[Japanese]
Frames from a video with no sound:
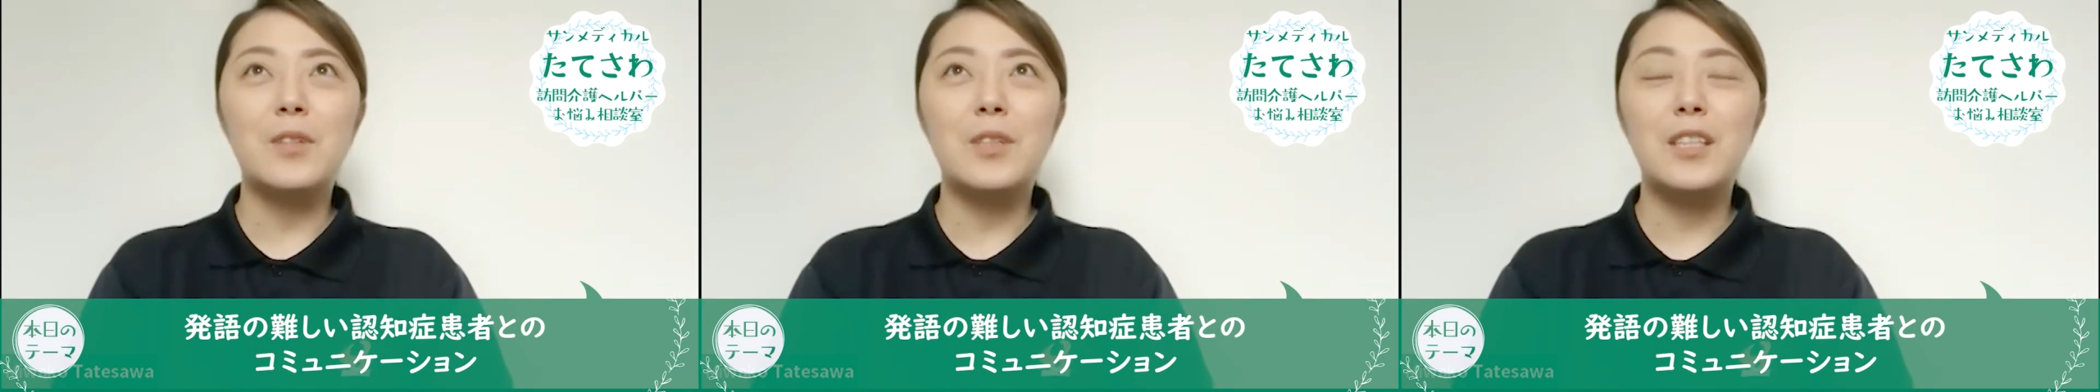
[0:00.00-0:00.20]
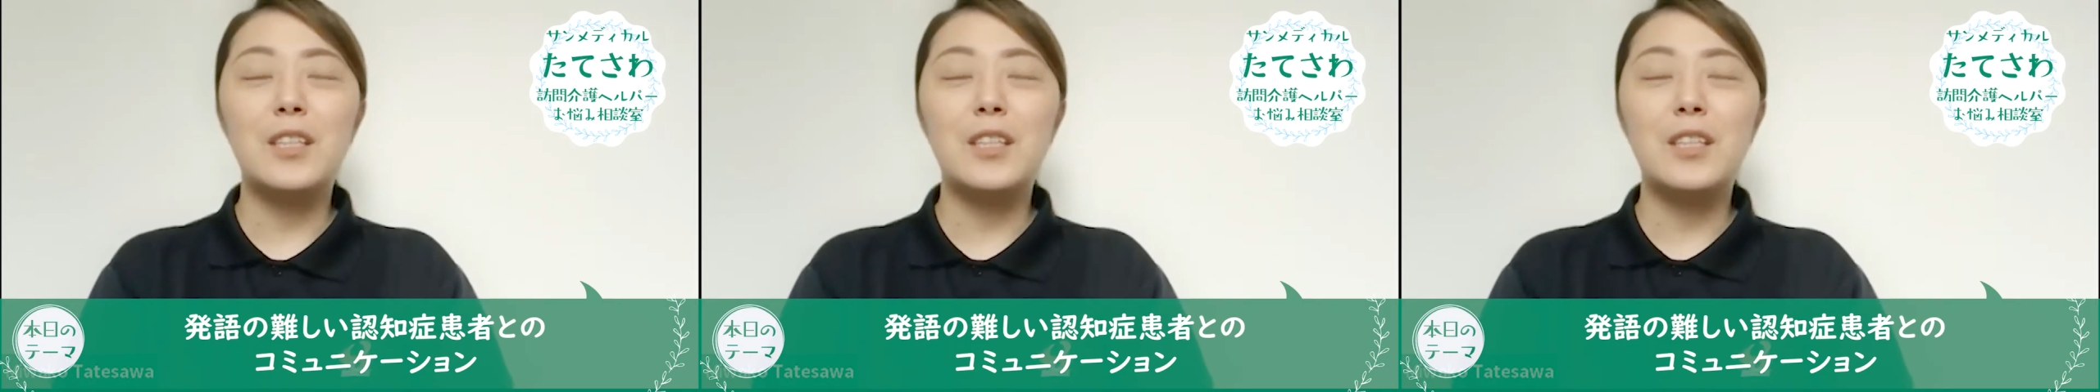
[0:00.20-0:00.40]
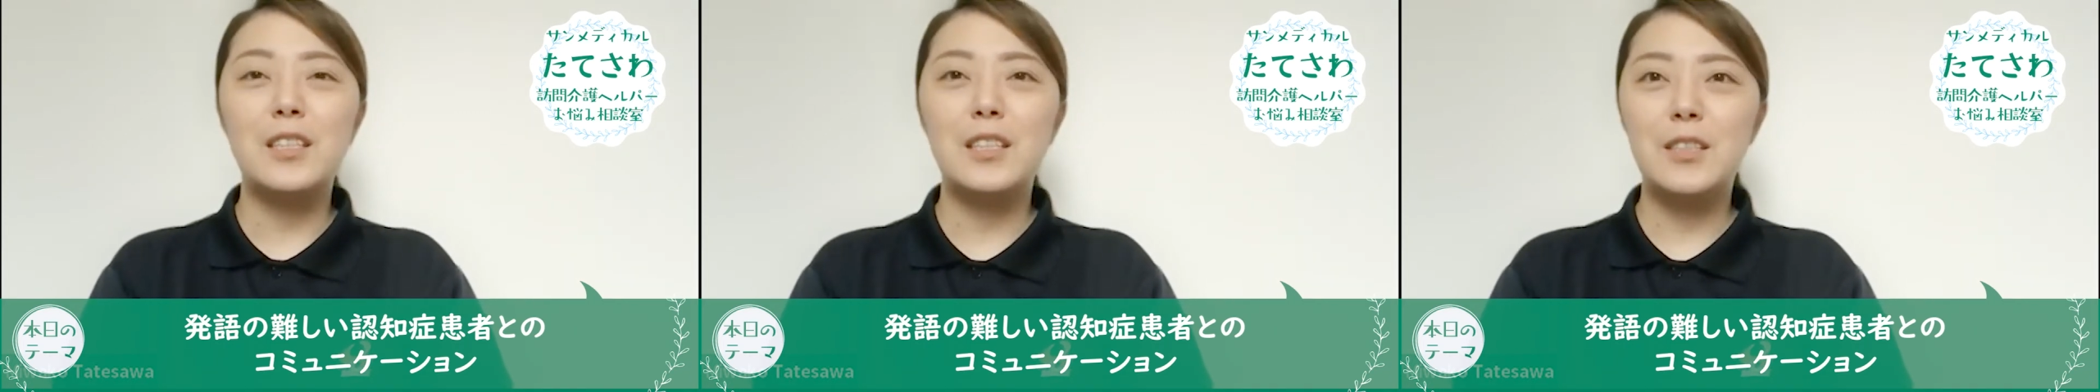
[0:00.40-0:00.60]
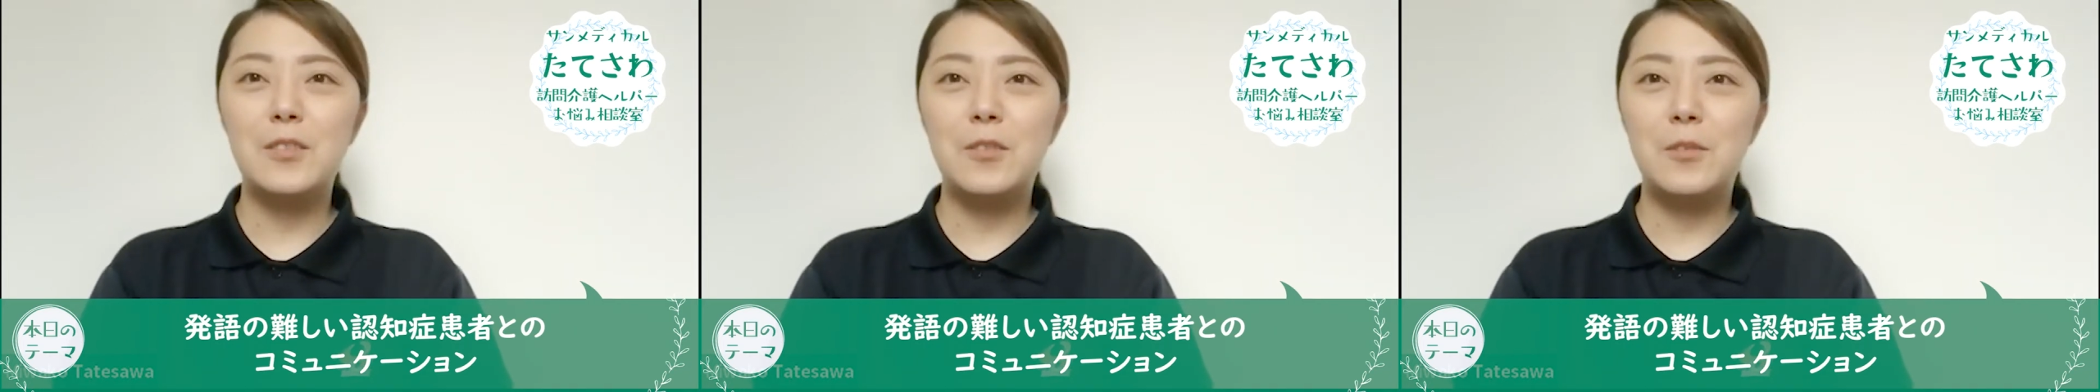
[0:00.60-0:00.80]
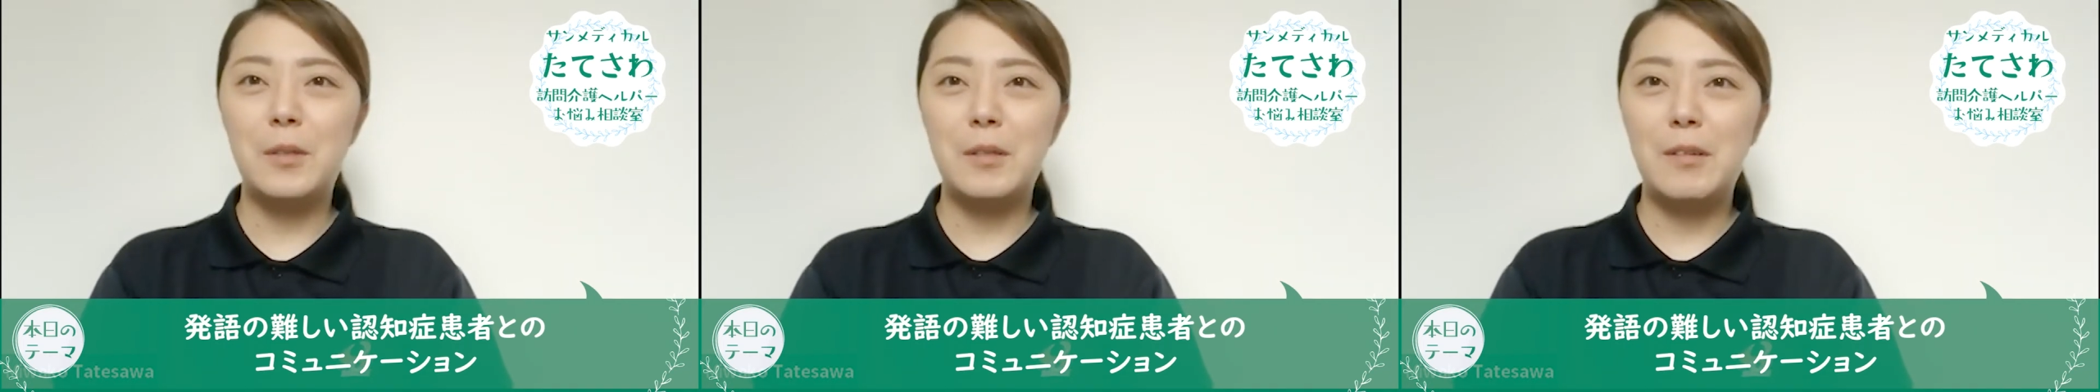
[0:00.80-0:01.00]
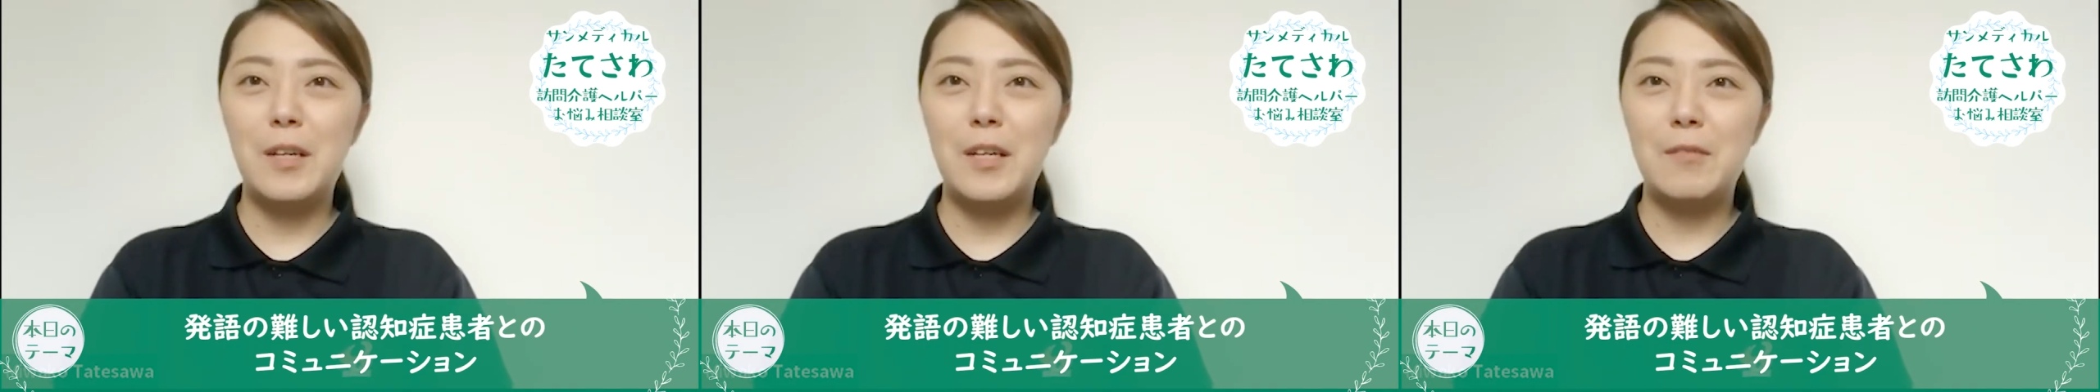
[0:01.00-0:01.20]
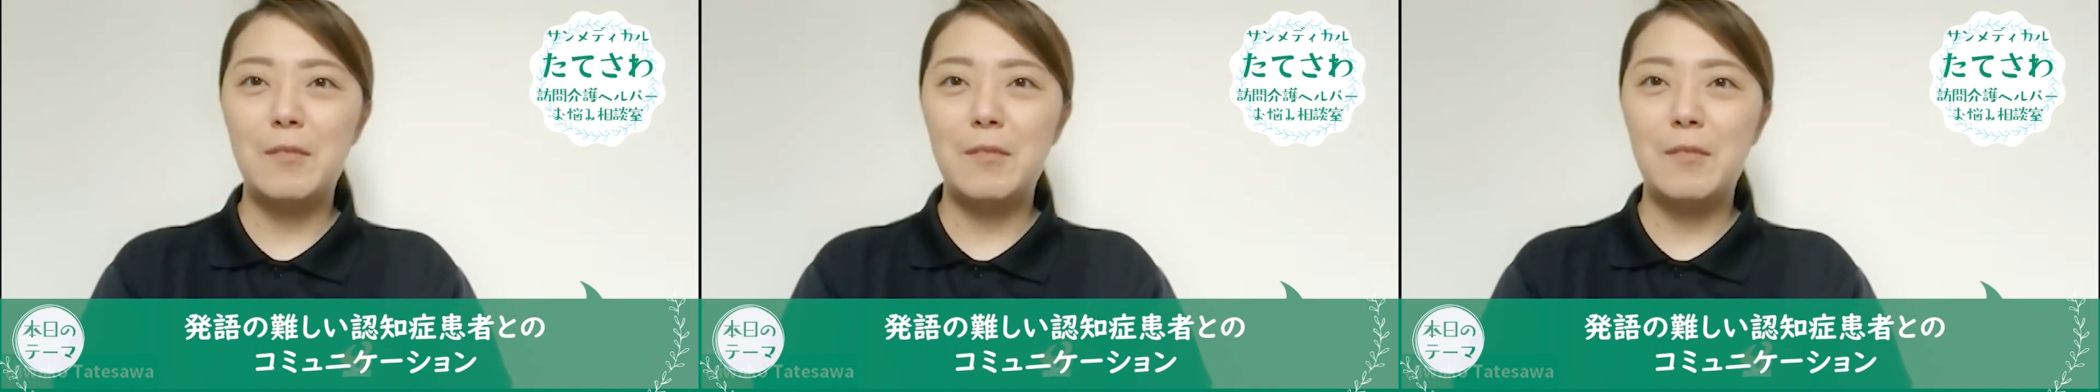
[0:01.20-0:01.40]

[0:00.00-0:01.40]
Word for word: 私の場合